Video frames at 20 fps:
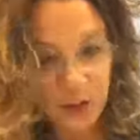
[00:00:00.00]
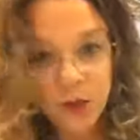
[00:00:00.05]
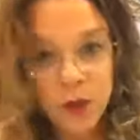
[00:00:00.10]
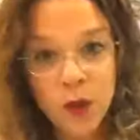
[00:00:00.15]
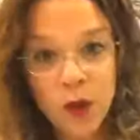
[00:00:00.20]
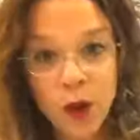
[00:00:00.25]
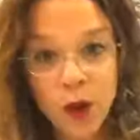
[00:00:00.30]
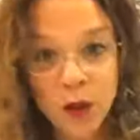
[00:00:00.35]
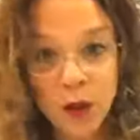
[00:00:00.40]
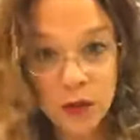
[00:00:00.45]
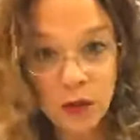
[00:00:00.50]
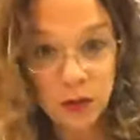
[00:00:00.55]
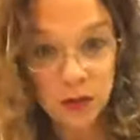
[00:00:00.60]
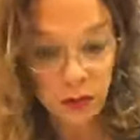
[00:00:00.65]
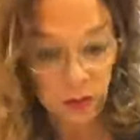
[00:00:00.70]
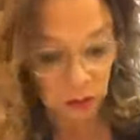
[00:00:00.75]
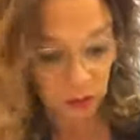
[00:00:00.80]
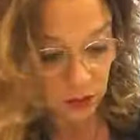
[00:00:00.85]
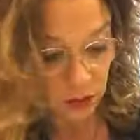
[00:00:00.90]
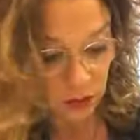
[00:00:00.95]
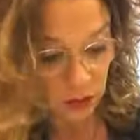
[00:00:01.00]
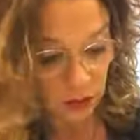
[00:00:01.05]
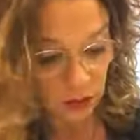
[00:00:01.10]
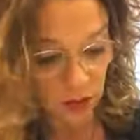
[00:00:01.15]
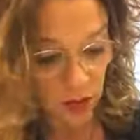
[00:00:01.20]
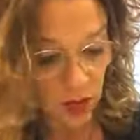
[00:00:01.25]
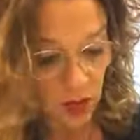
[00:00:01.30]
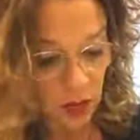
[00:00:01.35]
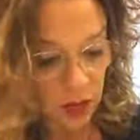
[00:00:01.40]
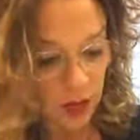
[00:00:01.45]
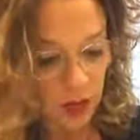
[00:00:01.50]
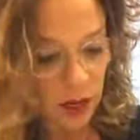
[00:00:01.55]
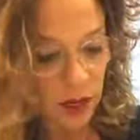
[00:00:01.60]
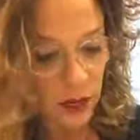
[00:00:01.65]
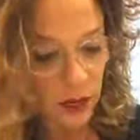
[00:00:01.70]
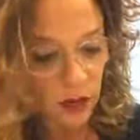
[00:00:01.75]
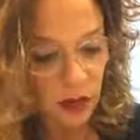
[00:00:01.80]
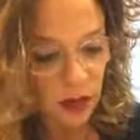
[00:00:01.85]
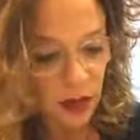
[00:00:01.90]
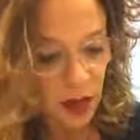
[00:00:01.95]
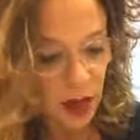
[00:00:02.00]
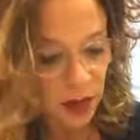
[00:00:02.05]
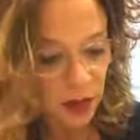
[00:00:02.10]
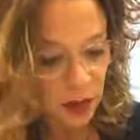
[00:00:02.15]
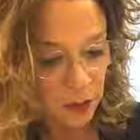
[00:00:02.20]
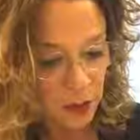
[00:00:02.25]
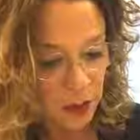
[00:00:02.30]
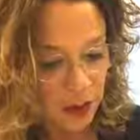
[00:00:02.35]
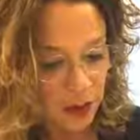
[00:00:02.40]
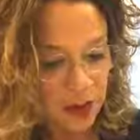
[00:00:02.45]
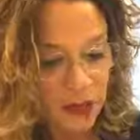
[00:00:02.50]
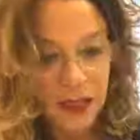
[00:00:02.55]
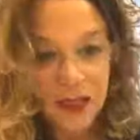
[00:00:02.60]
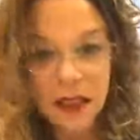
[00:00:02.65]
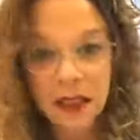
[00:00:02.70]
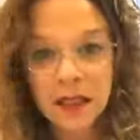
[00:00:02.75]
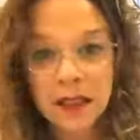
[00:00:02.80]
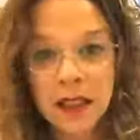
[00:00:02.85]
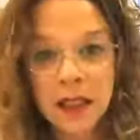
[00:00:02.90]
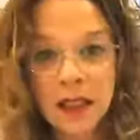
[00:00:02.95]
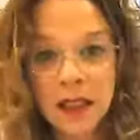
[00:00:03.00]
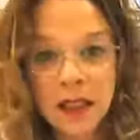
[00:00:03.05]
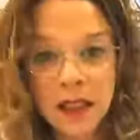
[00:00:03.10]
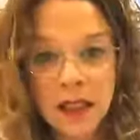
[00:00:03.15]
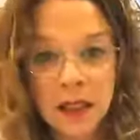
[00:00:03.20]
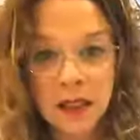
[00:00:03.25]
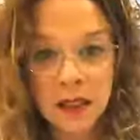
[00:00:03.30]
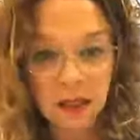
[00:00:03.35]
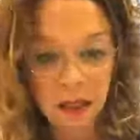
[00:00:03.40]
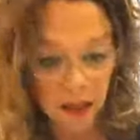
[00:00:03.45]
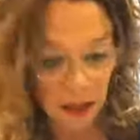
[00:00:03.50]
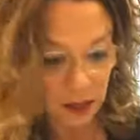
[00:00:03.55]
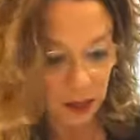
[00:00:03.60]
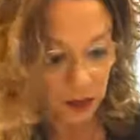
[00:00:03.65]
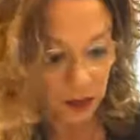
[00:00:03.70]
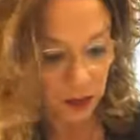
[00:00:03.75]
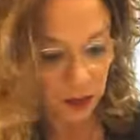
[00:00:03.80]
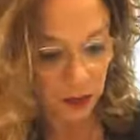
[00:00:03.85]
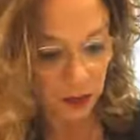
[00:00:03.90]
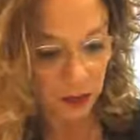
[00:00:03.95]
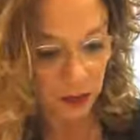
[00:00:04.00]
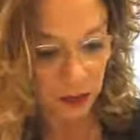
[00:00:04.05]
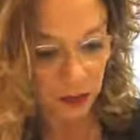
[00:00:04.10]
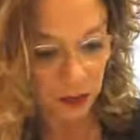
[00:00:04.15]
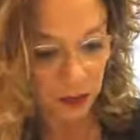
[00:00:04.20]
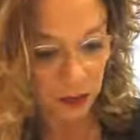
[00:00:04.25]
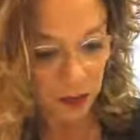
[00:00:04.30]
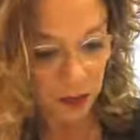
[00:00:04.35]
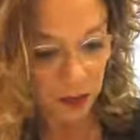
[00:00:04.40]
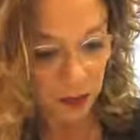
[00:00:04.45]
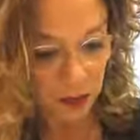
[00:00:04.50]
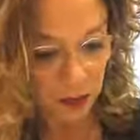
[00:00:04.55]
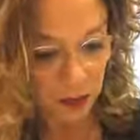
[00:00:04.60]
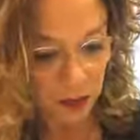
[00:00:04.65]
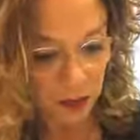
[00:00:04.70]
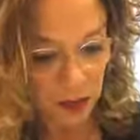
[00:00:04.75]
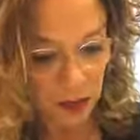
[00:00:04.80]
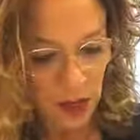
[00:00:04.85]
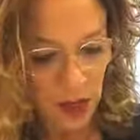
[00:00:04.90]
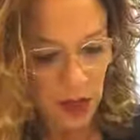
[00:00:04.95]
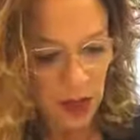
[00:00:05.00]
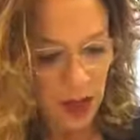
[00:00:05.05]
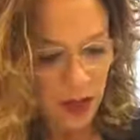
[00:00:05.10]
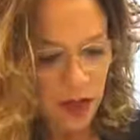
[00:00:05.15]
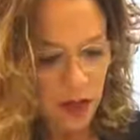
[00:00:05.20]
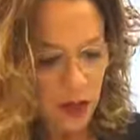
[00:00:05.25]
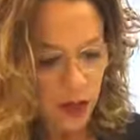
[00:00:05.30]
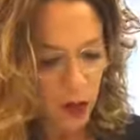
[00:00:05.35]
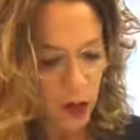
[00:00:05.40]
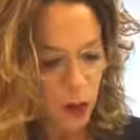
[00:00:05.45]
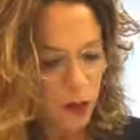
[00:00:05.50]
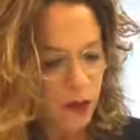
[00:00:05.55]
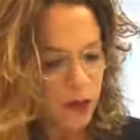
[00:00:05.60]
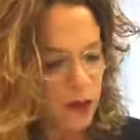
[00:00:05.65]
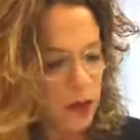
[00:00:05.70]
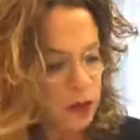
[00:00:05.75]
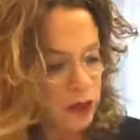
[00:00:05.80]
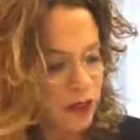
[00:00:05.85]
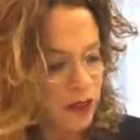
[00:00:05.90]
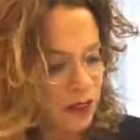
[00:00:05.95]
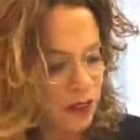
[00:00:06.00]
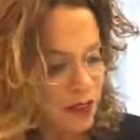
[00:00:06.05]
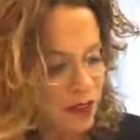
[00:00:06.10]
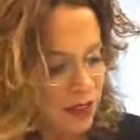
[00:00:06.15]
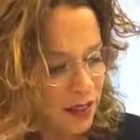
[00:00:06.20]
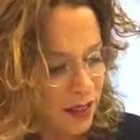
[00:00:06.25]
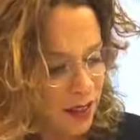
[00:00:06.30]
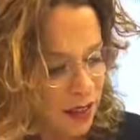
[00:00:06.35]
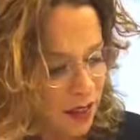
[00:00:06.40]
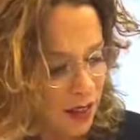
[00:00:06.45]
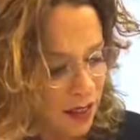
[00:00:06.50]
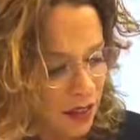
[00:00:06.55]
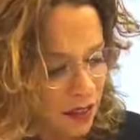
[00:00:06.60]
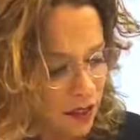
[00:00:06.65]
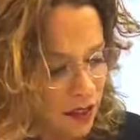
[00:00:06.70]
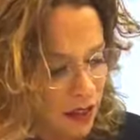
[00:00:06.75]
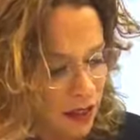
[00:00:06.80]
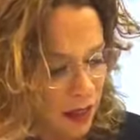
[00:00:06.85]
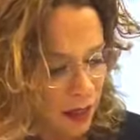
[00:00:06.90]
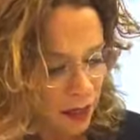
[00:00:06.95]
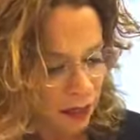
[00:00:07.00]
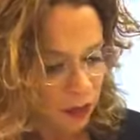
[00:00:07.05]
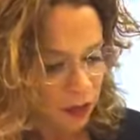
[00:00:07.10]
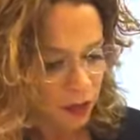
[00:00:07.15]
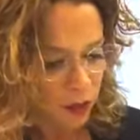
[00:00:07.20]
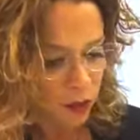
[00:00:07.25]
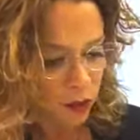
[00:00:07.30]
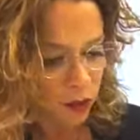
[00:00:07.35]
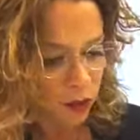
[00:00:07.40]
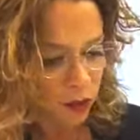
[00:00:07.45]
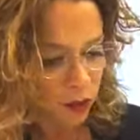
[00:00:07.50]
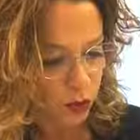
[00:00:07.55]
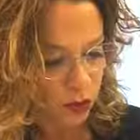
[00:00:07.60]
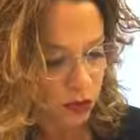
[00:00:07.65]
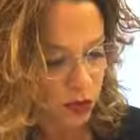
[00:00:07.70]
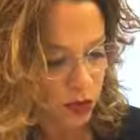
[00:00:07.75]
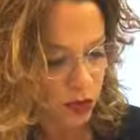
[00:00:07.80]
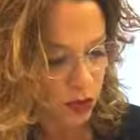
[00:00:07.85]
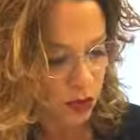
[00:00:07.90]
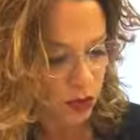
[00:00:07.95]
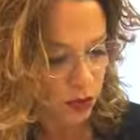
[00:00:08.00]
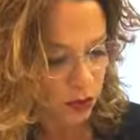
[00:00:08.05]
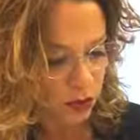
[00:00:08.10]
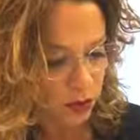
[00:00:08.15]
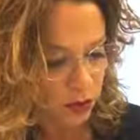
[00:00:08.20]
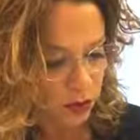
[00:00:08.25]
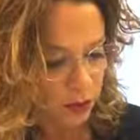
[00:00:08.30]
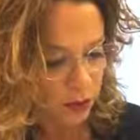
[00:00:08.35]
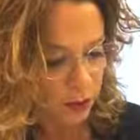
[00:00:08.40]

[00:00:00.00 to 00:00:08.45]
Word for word: No, che la nostra anima inizia ad inaridirsi. Adesso quel velo di tristezza è evidente sul suo viso.